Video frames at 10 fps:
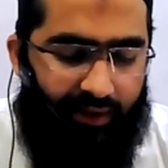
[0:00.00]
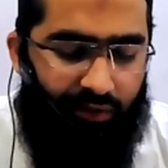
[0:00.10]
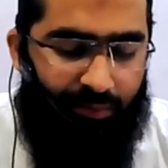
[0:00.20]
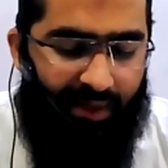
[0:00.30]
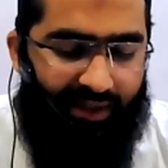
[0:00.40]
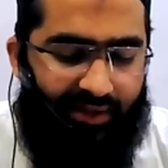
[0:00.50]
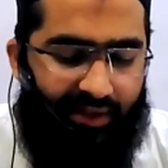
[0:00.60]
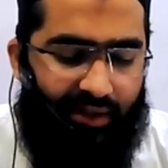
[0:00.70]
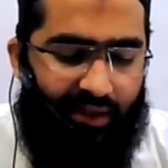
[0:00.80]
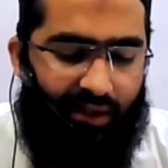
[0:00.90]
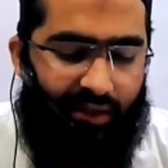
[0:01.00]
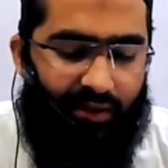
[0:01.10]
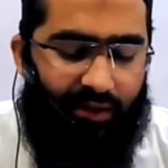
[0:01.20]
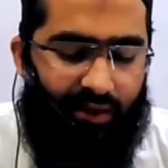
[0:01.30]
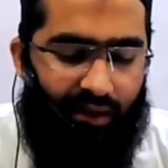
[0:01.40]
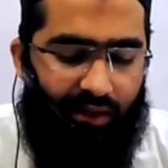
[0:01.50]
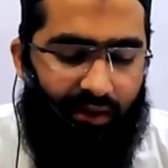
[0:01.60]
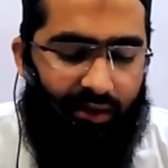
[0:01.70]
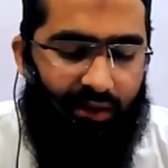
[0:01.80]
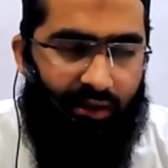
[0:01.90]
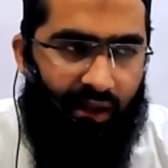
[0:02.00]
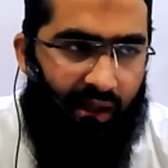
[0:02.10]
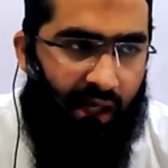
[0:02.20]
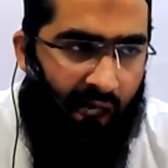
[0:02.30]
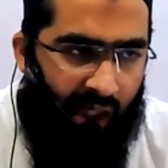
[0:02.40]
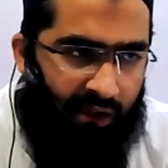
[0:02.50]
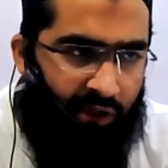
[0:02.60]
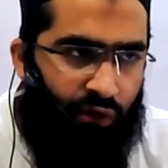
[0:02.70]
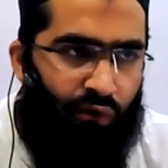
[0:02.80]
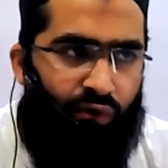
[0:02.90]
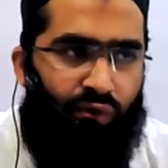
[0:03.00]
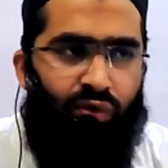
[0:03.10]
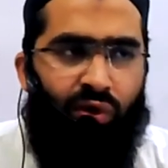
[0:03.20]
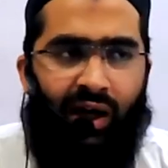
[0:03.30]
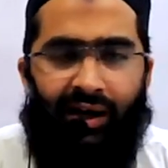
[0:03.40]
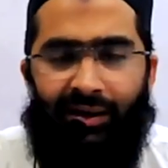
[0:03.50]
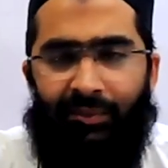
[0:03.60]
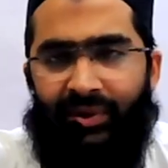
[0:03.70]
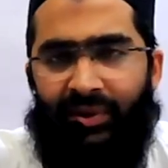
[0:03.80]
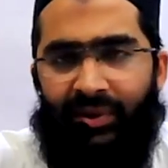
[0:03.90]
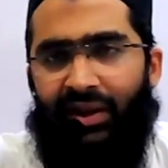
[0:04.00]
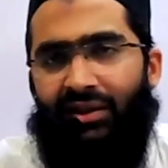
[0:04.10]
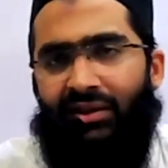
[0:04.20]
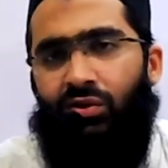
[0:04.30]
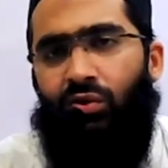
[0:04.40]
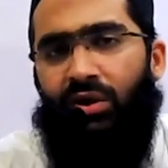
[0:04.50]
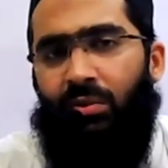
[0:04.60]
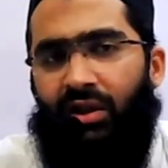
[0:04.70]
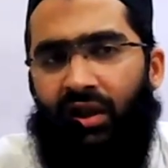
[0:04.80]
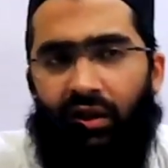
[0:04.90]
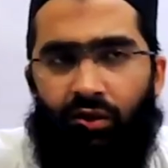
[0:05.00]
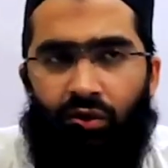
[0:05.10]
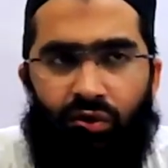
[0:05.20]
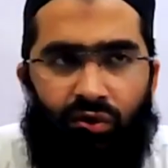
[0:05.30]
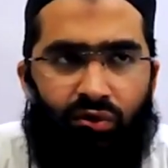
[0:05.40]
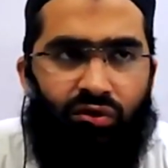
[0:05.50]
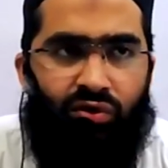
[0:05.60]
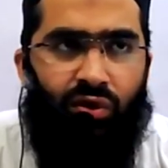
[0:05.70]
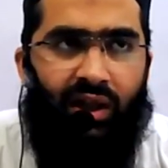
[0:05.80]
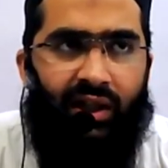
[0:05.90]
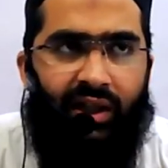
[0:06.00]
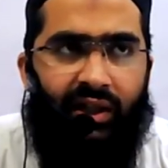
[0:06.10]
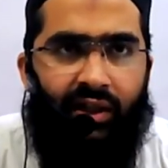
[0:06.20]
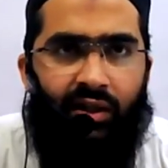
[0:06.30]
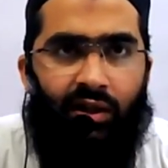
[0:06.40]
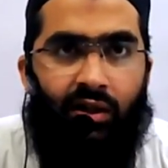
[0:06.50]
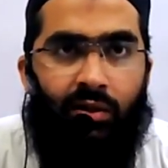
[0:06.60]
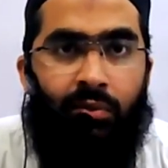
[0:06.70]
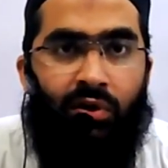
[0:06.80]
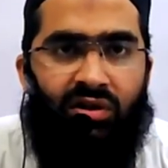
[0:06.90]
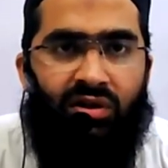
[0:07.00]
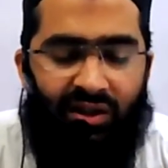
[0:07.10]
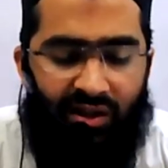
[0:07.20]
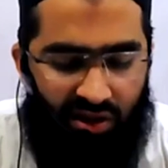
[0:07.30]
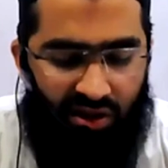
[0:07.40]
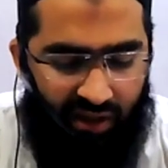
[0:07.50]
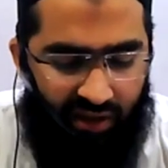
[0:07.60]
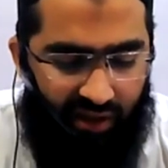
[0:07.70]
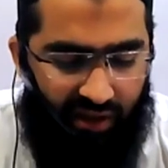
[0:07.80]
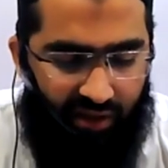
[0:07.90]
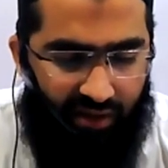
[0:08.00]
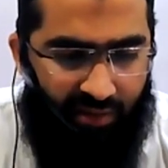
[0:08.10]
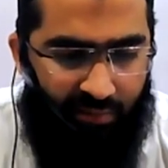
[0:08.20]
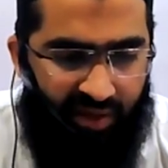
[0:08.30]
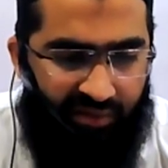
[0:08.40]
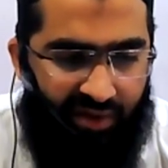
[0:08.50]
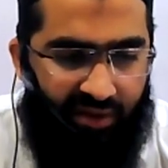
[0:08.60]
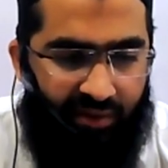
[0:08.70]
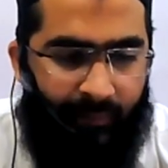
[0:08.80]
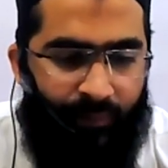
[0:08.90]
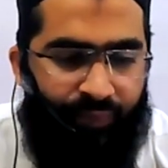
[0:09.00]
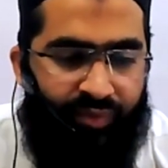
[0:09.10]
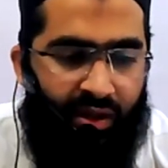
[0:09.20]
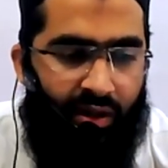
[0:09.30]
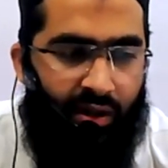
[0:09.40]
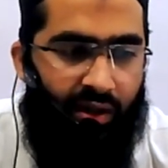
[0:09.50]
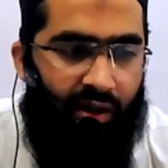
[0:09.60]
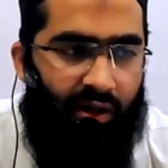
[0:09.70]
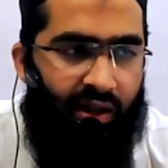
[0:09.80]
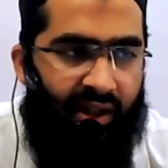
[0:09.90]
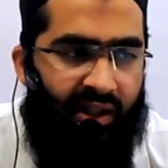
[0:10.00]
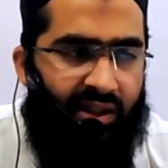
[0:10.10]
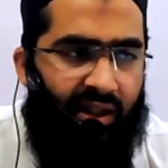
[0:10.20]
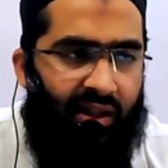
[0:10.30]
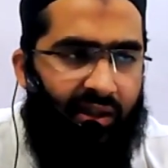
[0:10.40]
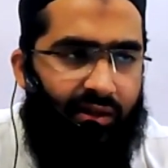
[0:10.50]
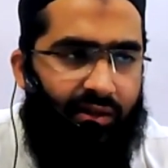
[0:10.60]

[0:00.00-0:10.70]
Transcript: तो बात यह है कि हक को आपके पास कोई भी हक हो उसको आगे पहुंचाना चाहिए नंबर वन लेकिन यहां